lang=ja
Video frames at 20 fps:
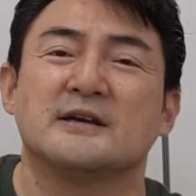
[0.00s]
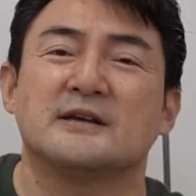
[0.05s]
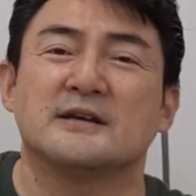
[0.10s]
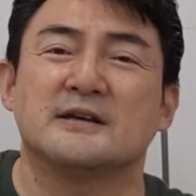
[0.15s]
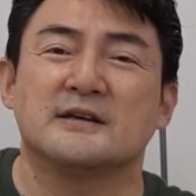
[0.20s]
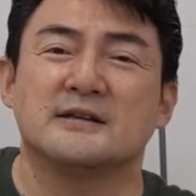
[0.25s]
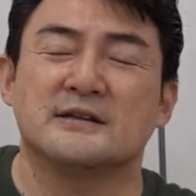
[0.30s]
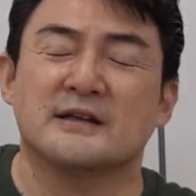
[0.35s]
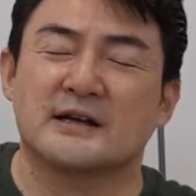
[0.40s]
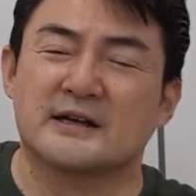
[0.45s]

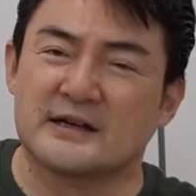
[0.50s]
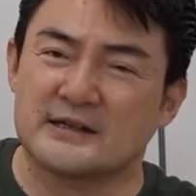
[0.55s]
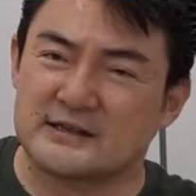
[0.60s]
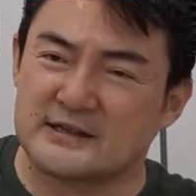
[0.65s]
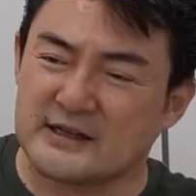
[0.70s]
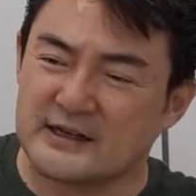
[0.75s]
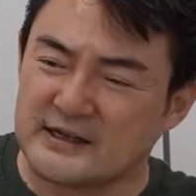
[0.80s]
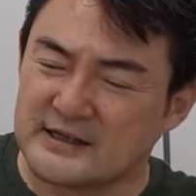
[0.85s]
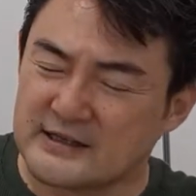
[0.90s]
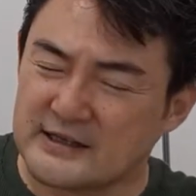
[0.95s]
なかっ
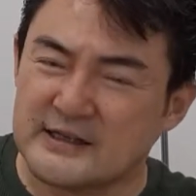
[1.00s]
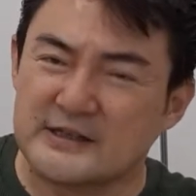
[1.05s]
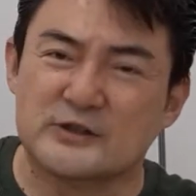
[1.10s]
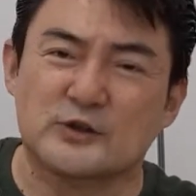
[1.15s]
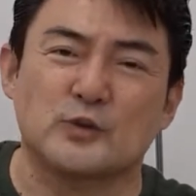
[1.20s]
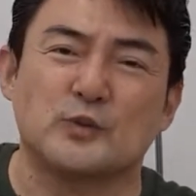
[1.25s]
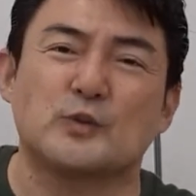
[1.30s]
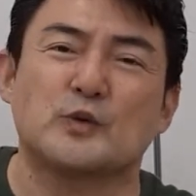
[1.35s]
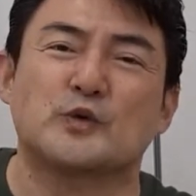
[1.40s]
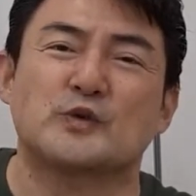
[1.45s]
たかなと
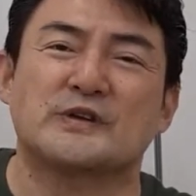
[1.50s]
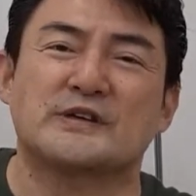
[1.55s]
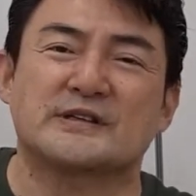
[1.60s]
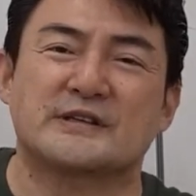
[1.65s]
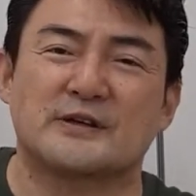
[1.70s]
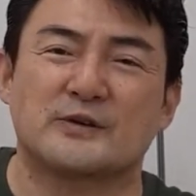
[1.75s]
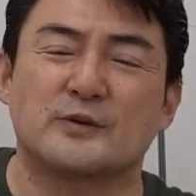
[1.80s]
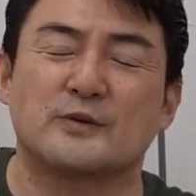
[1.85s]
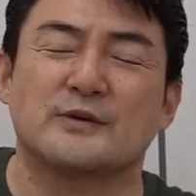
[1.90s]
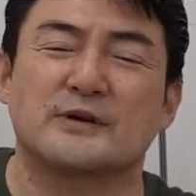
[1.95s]
思うんです
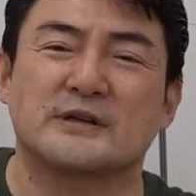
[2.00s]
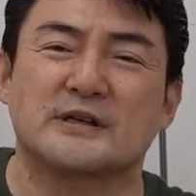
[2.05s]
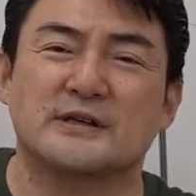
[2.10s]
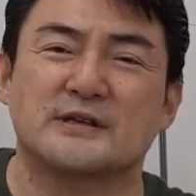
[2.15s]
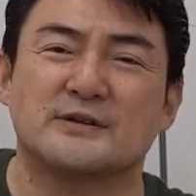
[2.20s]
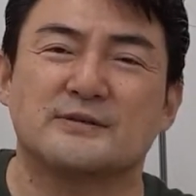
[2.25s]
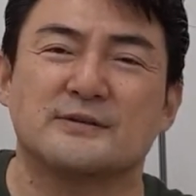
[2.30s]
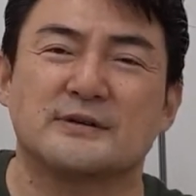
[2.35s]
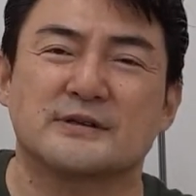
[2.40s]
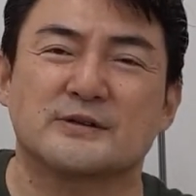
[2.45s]
けど
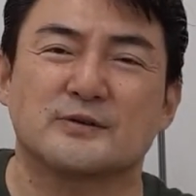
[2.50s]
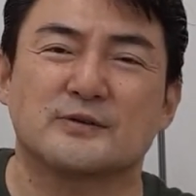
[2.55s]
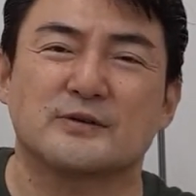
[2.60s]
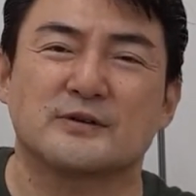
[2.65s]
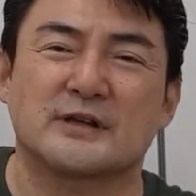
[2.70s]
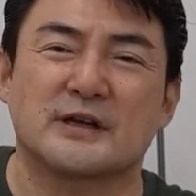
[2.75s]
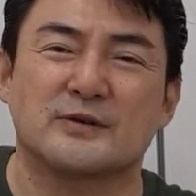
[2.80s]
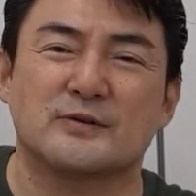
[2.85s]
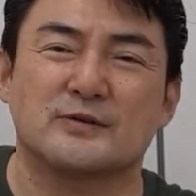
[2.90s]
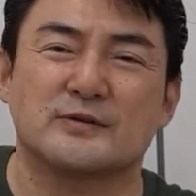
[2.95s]
私はその
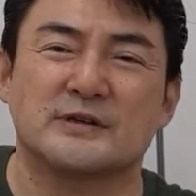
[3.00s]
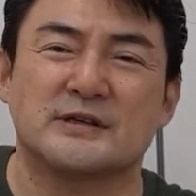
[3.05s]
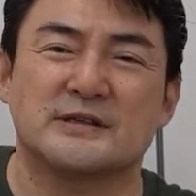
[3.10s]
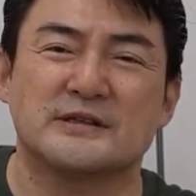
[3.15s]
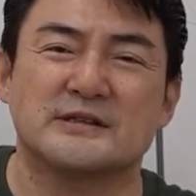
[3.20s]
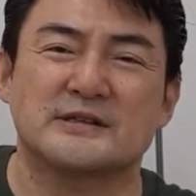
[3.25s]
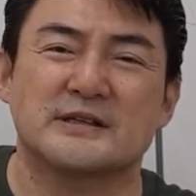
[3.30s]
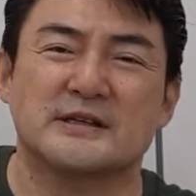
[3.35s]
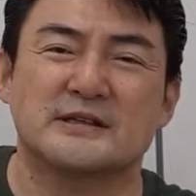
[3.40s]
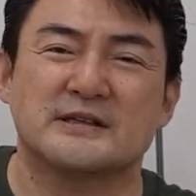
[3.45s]
多能
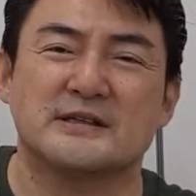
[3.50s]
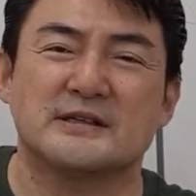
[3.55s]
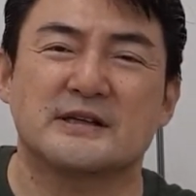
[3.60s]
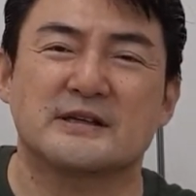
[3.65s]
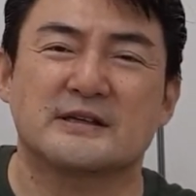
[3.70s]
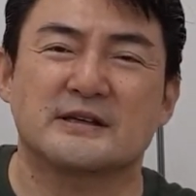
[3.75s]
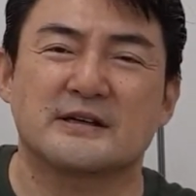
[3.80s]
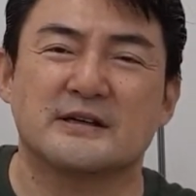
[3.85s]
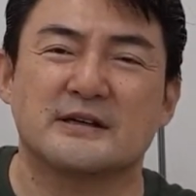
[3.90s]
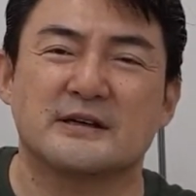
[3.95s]
金さんになっ
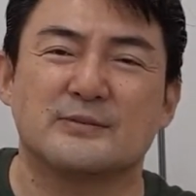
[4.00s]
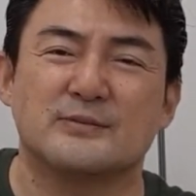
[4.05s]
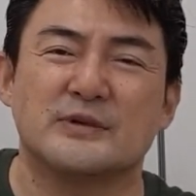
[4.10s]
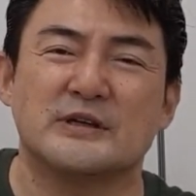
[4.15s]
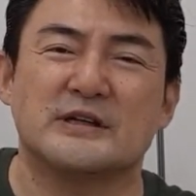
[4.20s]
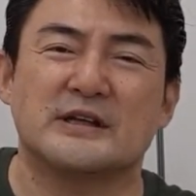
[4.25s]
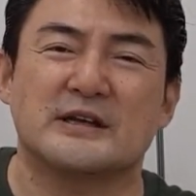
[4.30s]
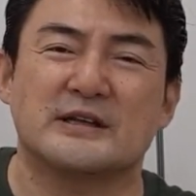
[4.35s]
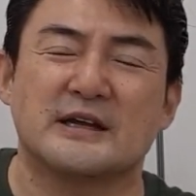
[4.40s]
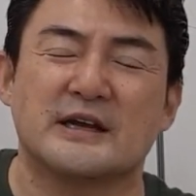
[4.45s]
てから見
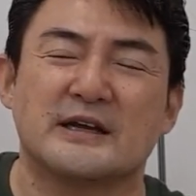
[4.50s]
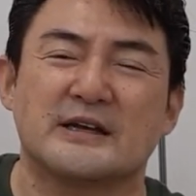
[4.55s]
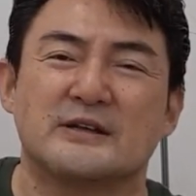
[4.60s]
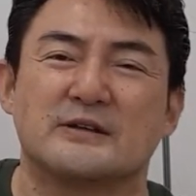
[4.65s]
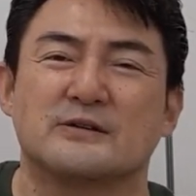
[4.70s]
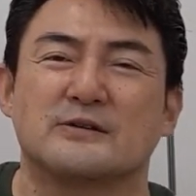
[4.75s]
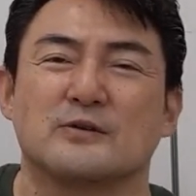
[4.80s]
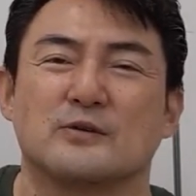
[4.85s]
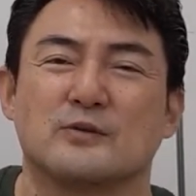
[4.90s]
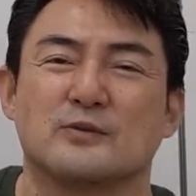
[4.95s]
てない
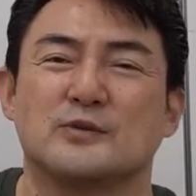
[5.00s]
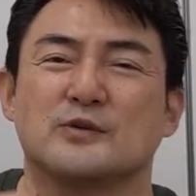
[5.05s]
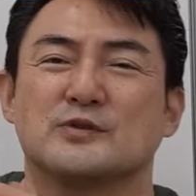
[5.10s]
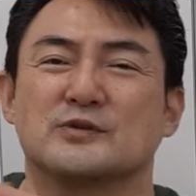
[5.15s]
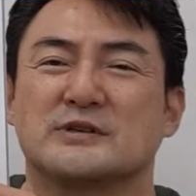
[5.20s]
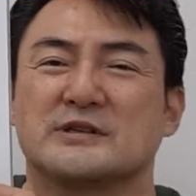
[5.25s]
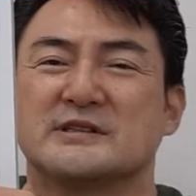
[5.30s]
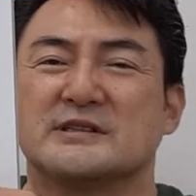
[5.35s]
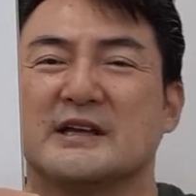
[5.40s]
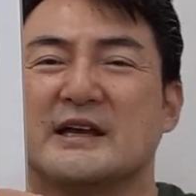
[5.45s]
と思うん
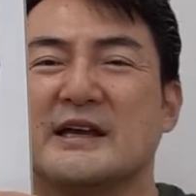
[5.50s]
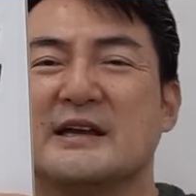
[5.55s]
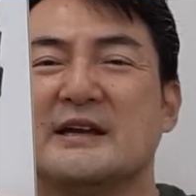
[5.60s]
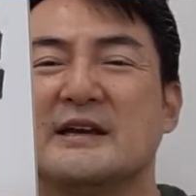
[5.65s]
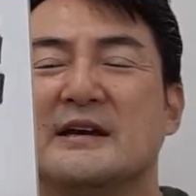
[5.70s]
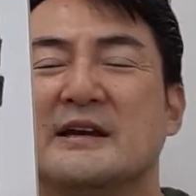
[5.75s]
ですね。